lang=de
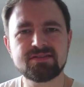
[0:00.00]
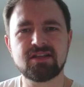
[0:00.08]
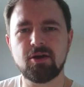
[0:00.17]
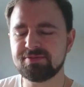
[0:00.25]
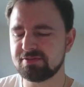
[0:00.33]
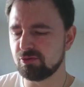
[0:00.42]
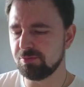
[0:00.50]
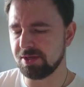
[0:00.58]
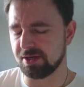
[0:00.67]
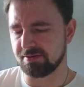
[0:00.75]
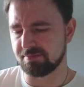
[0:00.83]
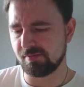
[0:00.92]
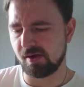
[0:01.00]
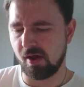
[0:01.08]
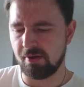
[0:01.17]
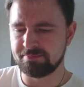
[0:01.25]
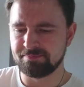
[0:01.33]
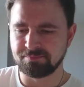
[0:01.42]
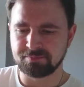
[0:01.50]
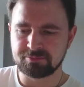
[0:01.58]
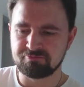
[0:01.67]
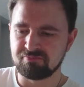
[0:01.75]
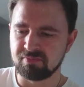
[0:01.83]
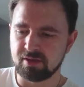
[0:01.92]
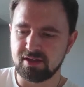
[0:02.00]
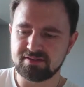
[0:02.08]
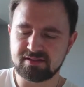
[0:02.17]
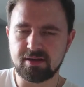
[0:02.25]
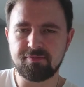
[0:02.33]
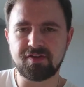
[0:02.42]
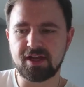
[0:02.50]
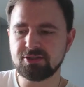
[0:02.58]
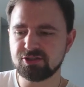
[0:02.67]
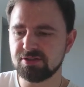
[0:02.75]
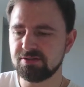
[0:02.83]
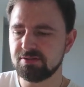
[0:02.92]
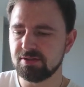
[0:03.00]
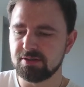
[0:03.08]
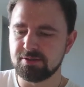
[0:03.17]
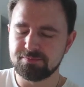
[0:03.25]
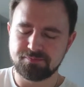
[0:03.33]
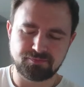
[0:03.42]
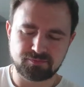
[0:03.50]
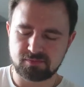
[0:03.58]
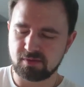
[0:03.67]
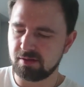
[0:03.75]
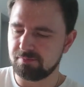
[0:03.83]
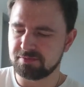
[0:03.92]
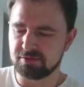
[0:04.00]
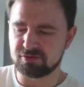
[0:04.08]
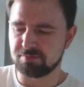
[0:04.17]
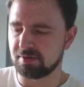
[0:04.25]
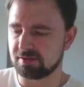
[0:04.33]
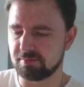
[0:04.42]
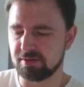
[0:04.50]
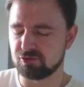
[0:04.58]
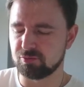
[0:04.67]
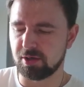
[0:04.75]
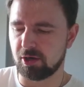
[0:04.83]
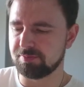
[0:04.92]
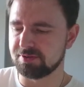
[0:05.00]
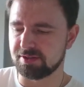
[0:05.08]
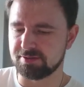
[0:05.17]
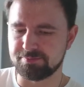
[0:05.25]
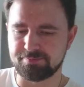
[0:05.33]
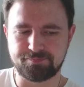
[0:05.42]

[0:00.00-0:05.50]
Ich glaube, es ist Thymian. Ist da im Fleisch drin? Das macht mir schon überhaupt nicht an.